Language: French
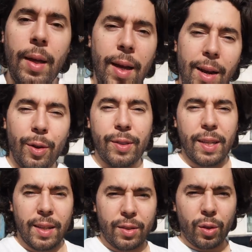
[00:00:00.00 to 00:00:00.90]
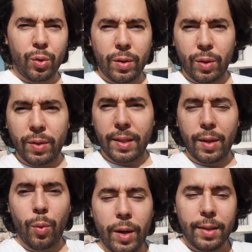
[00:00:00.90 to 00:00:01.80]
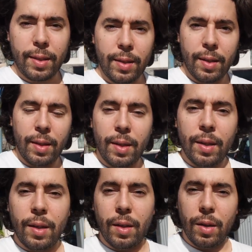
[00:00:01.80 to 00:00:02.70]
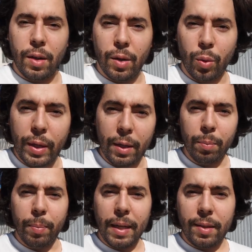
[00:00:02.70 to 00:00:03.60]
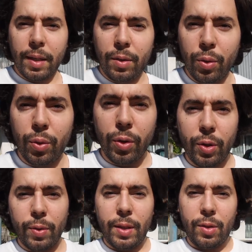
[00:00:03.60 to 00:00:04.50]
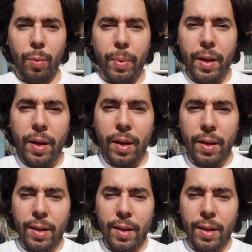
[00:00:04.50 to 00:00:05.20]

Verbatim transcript: Alors c'est un 165 watts. Euh, on a une batterie de 210 ampères.